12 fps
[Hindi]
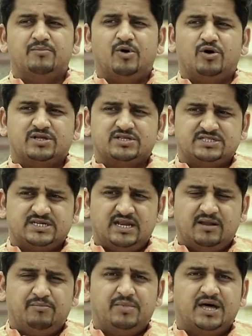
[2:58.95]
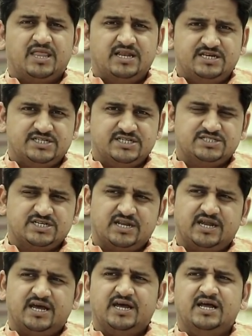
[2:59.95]
बहुत अच्छा लंबा रिलेशन चल
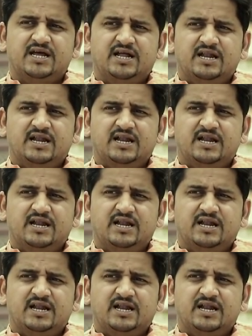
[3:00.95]
रहा है